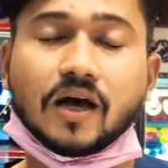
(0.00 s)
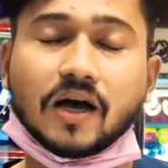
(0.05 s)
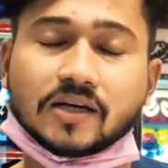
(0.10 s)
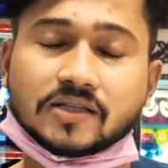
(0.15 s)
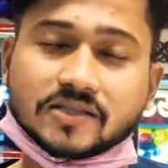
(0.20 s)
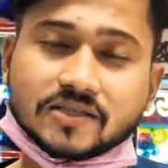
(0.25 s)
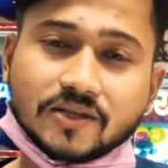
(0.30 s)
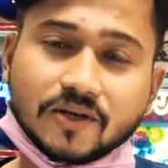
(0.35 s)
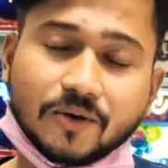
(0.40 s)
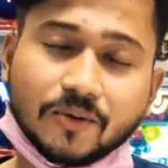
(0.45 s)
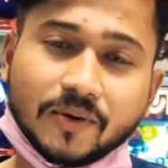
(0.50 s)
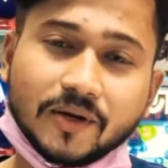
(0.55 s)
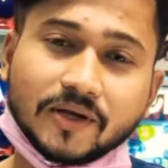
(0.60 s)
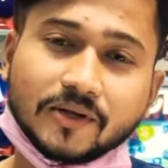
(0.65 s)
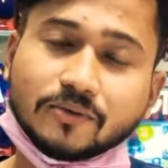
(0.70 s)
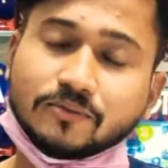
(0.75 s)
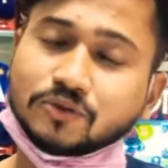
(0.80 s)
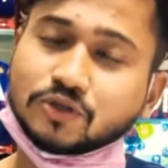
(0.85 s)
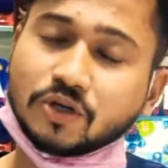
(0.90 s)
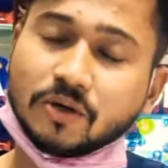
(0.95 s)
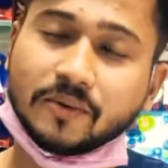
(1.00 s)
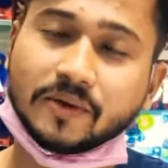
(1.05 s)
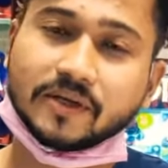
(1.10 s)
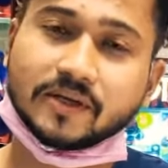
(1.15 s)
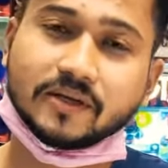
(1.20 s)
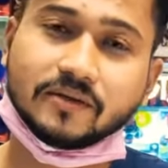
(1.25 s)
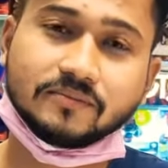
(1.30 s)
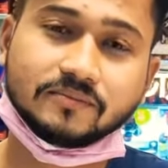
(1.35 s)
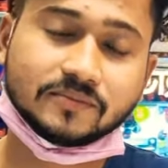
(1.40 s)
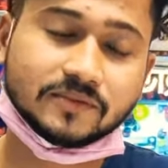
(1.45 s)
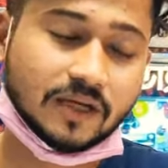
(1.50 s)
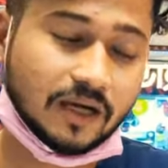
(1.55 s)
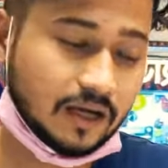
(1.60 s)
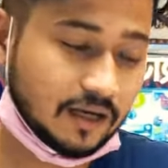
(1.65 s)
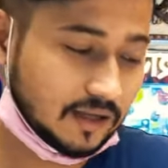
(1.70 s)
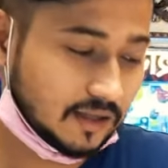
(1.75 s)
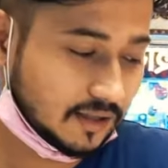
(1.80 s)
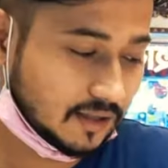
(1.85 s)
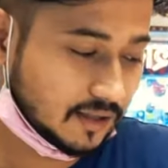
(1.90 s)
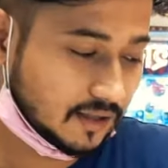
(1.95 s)
আসসালামু আলাইকুম সবাইকে
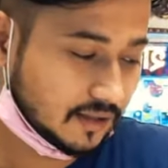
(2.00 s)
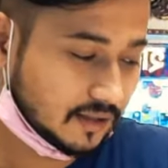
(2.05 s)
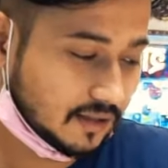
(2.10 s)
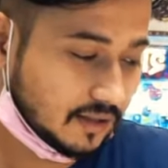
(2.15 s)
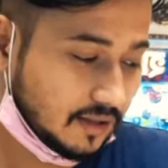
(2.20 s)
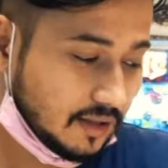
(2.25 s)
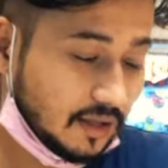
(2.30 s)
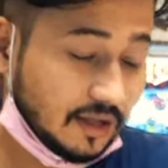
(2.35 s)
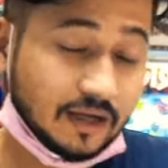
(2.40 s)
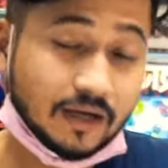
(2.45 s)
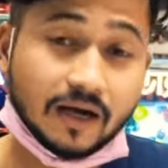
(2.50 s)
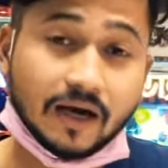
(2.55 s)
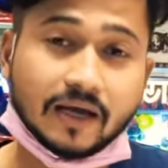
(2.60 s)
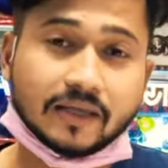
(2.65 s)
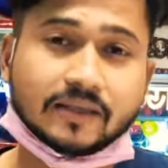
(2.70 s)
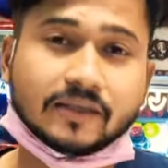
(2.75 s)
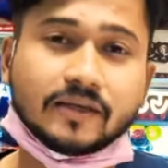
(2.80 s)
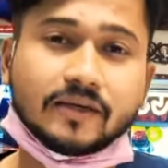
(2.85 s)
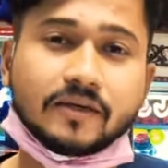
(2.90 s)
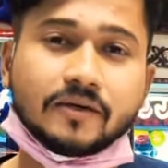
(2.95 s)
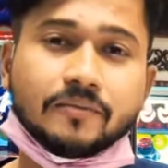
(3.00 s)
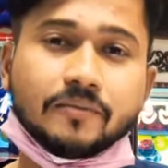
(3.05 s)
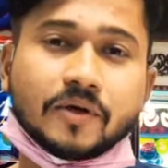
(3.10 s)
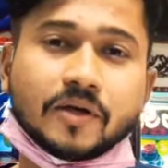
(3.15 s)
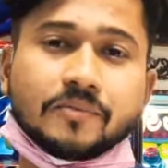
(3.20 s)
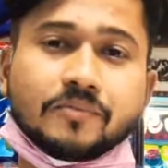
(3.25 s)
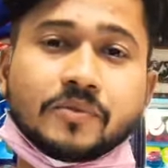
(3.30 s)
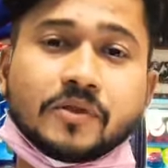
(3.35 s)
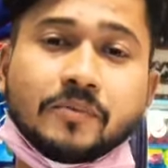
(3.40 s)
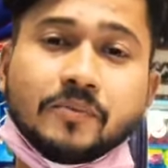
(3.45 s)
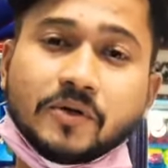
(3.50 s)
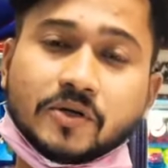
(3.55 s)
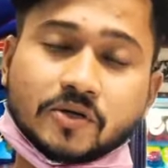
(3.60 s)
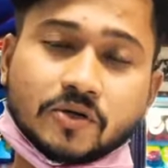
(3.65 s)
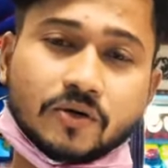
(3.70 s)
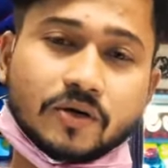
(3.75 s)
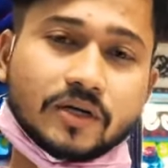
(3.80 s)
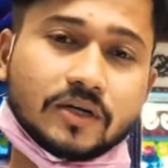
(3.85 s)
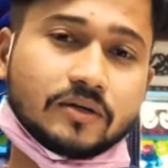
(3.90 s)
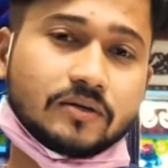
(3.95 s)
আর আজকে মানে
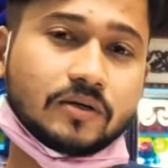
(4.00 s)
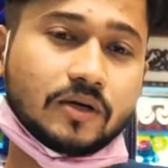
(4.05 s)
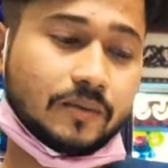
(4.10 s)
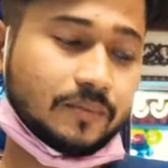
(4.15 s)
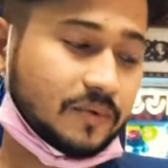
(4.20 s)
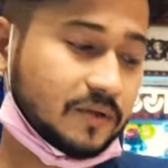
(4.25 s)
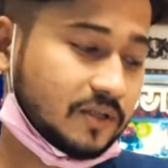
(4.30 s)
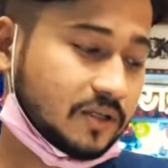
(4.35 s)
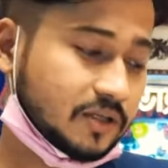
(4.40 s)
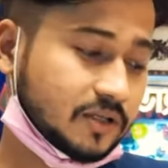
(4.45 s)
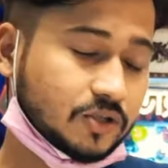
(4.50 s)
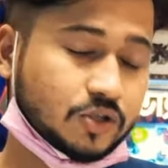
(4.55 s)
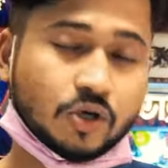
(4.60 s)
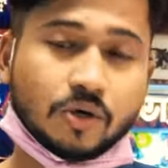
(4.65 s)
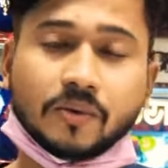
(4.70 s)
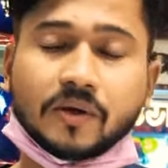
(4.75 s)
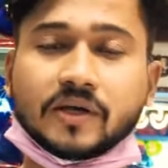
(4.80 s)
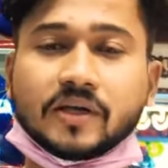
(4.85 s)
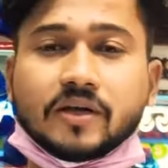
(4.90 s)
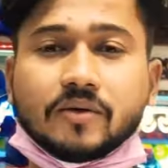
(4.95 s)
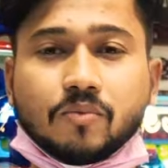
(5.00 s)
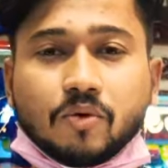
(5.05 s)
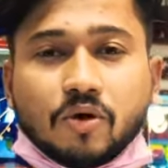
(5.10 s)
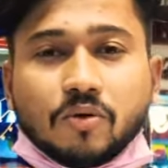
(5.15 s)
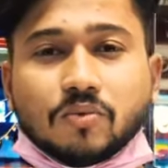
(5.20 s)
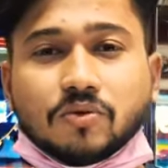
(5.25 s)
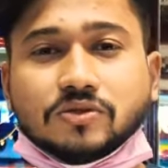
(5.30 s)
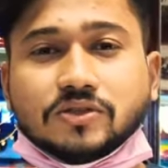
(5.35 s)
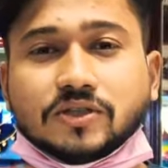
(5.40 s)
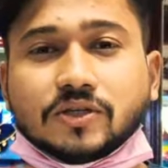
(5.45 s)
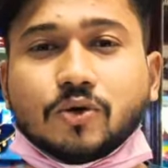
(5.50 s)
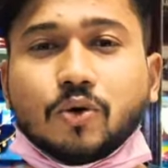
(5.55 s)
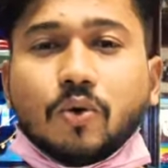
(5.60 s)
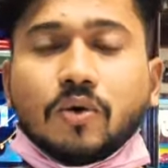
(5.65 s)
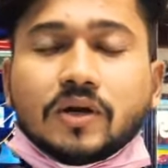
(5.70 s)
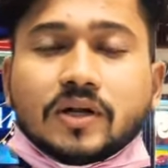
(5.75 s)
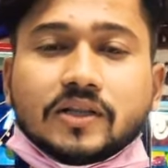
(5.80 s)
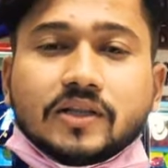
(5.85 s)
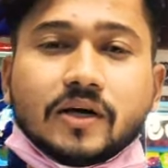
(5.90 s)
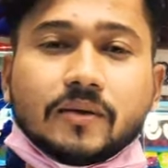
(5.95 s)
বিষয়টা আপনাদেরকে সবাইকে বলবো যে
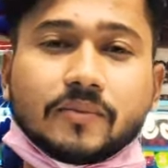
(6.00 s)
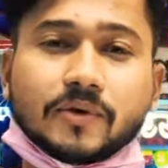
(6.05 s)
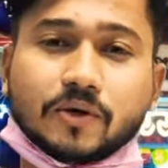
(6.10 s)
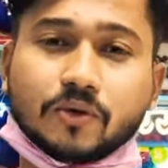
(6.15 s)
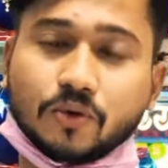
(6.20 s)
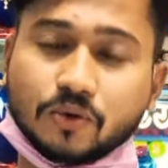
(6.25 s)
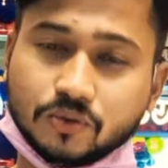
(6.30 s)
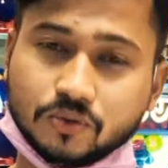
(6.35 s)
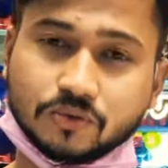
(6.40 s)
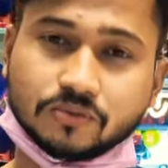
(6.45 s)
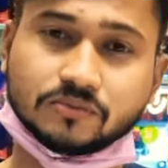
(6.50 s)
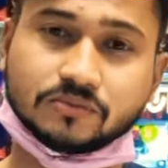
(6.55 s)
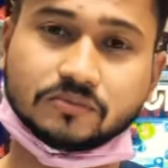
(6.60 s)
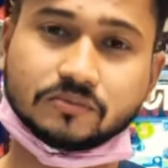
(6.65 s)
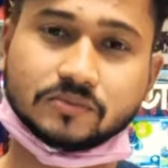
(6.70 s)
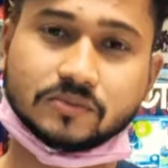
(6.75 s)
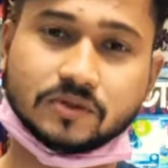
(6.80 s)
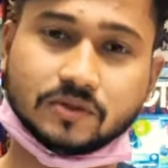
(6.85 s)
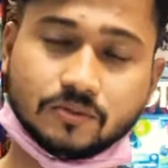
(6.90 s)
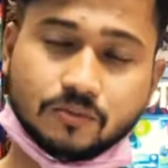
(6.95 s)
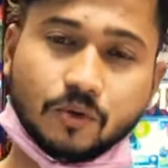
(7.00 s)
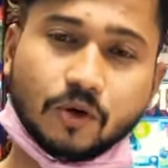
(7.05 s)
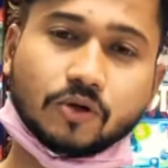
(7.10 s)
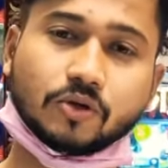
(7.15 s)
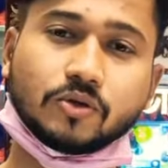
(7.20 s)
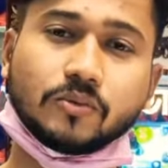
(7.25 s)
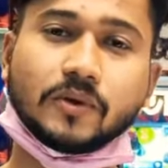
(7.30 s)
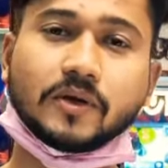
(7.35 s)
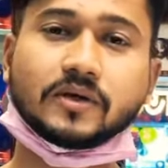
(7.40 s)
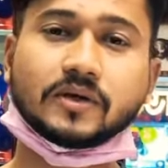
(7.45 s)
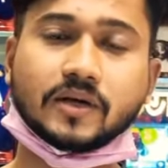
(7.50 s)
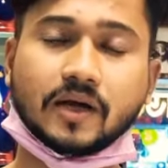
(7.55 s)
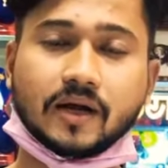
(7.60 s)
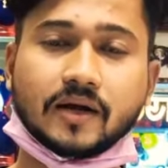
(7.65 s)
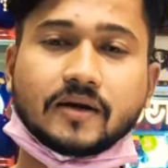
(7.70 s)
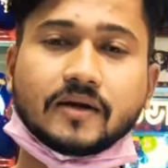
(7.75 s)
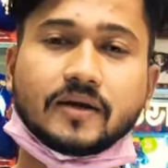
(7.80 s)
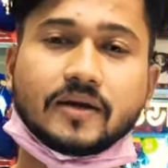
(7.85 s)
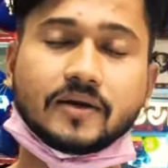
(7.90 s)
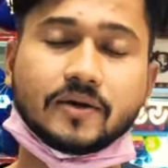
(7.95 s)
গোল্ডের দামটা কত বর্তমান
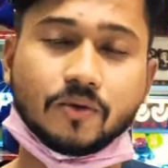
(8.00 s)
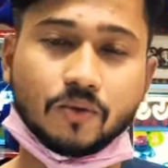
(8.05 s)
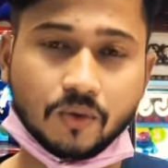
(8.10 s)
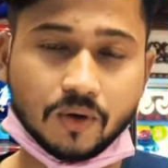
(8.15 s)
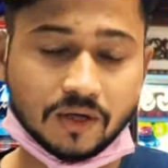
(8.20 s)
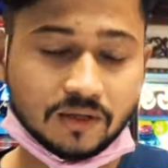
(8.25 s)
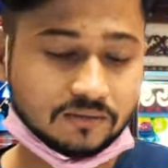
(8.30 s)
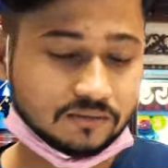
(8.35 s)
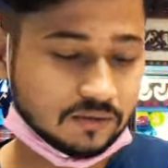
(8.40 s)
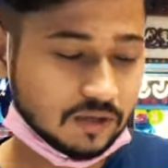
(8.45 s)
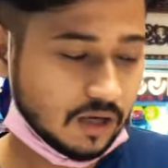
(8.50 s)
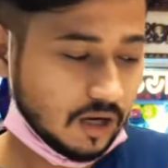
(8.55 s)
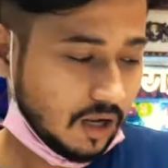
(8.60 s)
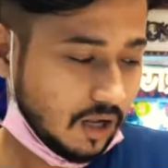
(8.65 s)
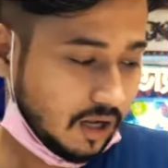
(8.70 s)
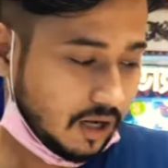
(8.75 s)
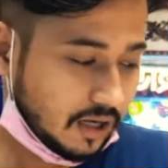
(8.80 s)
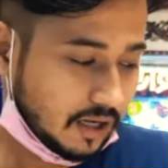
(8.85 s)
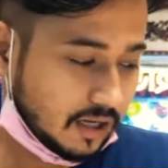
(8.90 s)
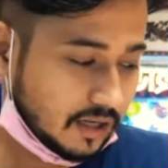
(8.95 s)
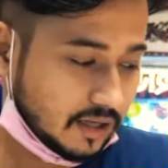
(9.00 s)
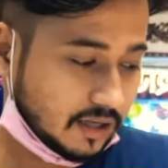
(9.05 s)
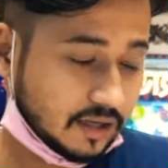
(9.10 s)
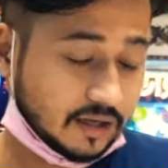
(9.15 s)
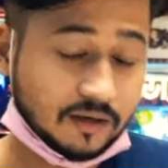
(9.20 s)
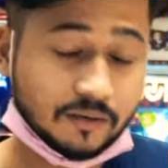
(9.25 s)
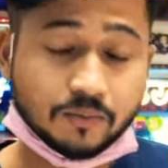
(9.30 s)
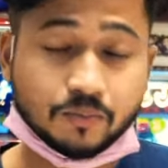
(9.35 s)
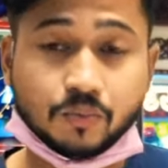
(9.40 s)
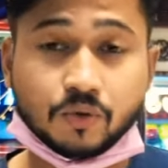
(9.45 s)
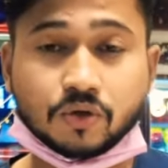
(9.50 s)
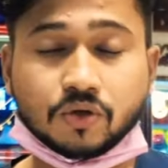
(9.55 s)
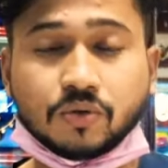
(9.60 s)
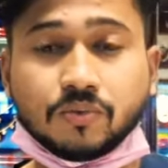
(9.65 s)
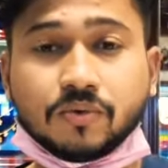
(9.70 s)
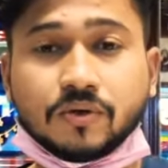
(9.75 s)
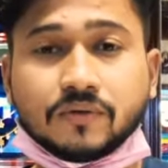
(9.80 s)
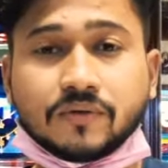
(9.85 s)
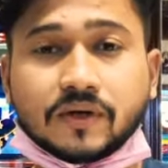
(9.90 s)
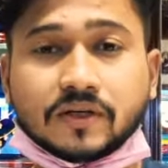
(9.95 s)
কারেন্ট রেটগুলো
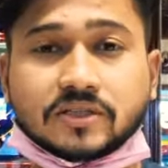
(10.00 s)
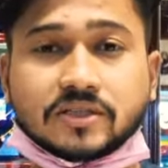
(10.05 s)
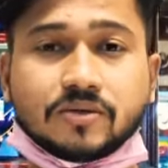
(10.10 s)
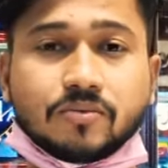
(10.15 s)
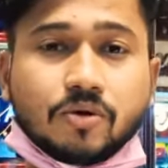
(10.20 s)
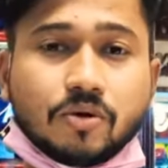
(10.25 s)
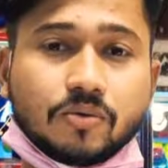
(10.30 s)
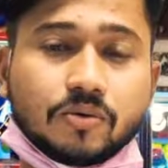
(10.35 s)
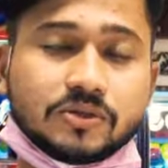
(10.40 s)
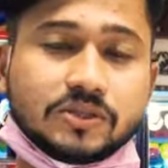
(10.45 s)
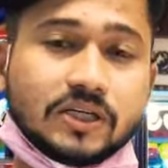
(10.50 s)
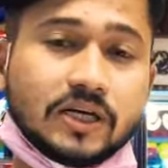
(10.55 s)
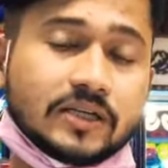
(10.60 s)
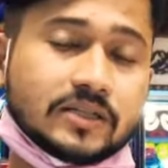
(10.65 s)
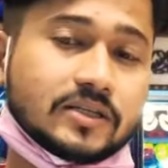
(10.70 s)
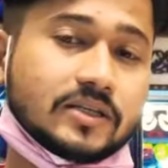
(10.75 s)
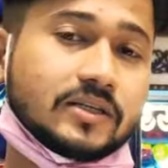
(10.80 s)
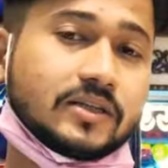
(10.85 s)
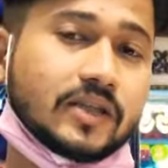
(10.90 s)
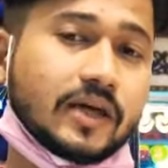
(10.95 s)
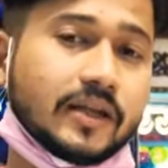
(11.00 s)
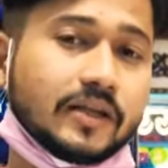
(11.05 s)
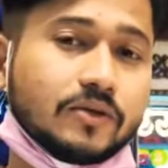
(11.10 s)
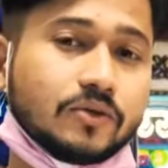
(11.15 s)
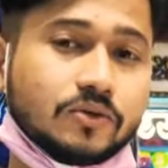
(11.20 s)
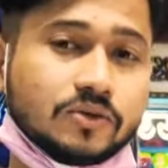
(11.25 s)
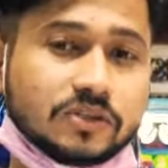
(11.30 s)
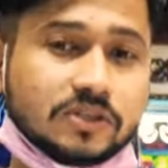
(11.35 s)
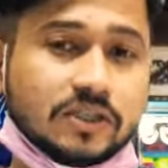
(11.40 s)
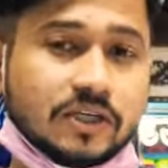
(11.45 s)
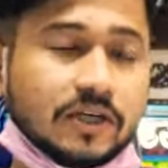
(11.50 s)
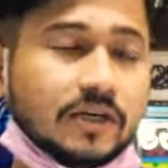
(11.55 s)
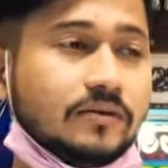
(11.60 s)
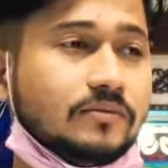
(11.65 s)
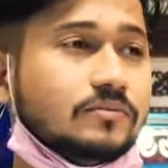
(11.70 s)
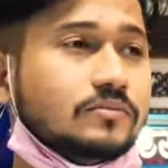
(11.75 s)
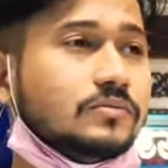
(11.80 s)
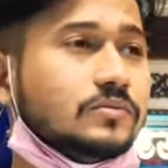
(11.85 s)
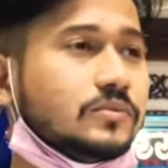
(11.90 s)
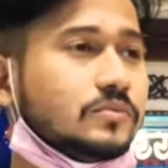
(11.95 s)
প্রথমেই ফার্স্টে বলবো যে আজকের তারিখ হচ্ছে
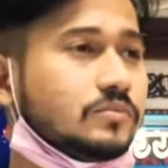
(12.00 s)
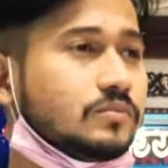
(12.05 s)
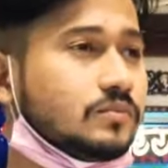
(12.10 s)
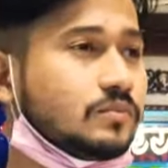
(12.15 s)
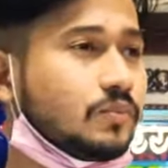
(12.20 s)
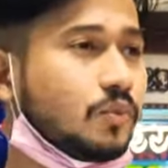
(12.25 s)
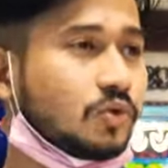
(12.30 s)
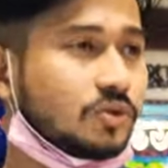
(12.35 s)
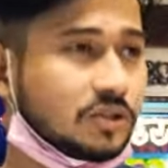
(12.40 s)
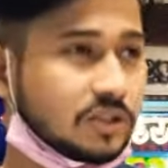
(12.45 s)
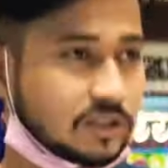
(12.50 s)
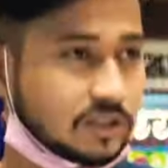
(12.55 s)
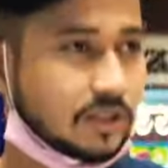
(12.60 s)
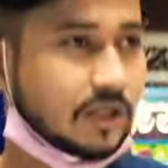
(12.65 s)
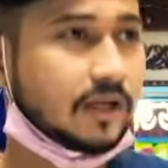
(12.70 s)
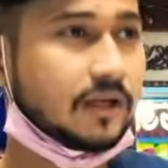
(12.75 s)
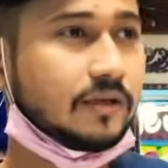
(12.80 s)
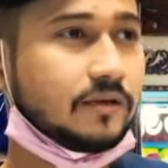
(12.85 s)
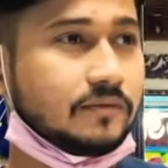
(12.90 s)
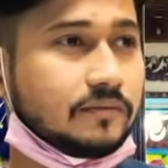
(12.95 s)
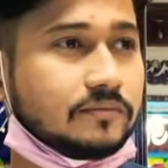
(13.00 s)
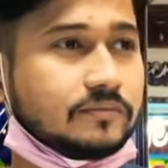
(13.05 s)
পঁচিশ তারিখ